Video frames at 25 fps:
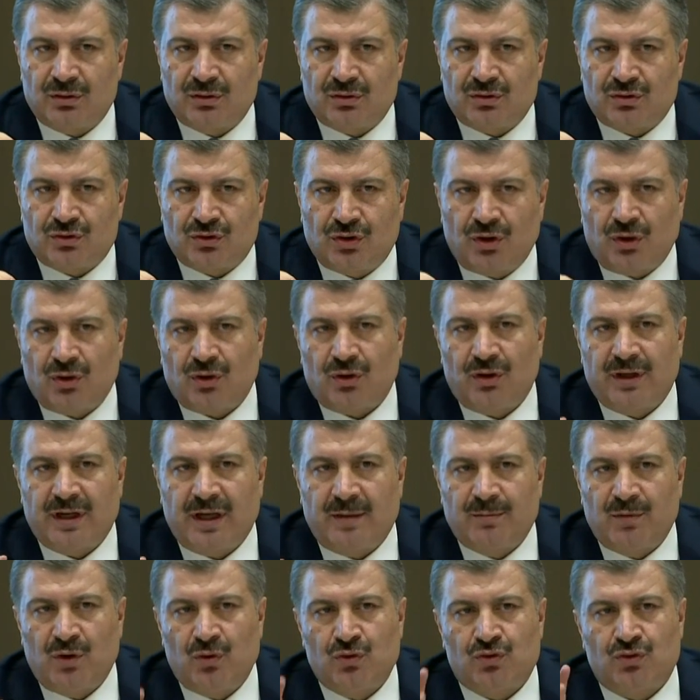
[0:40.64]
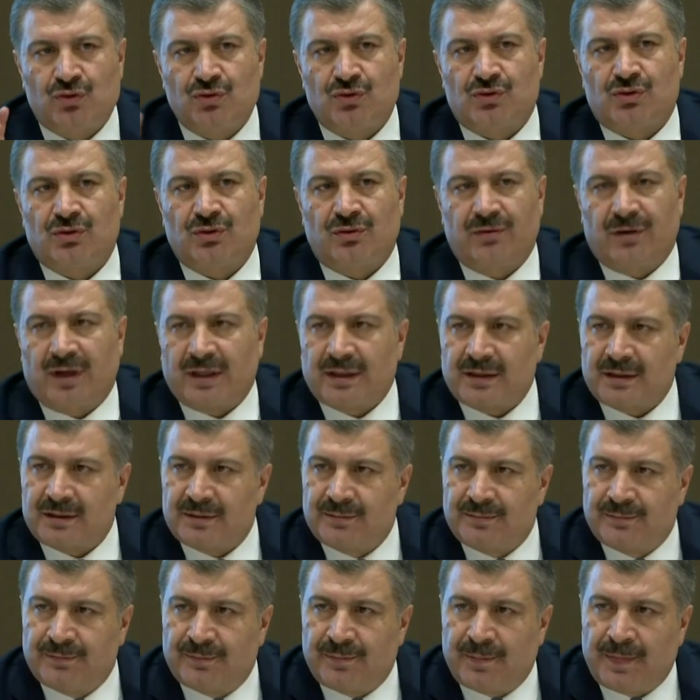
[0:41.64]
çok önemli üç unsur var.
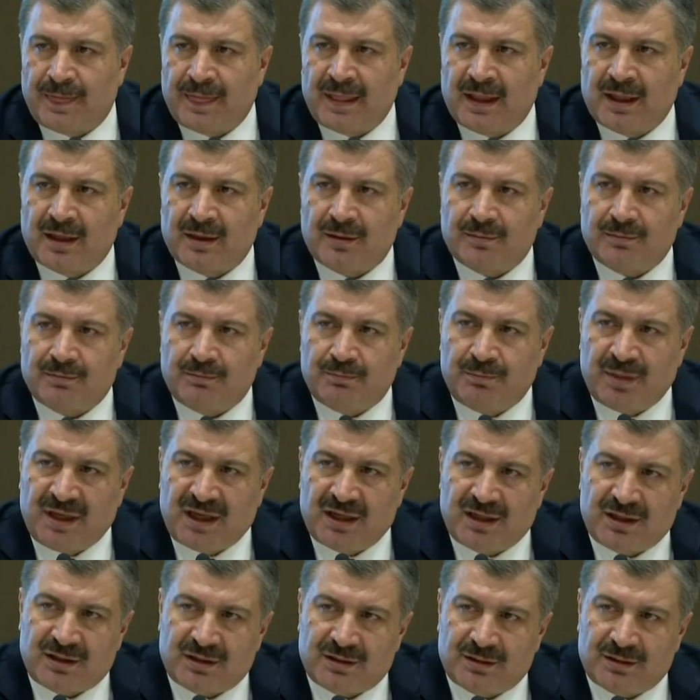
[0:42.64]
Bir,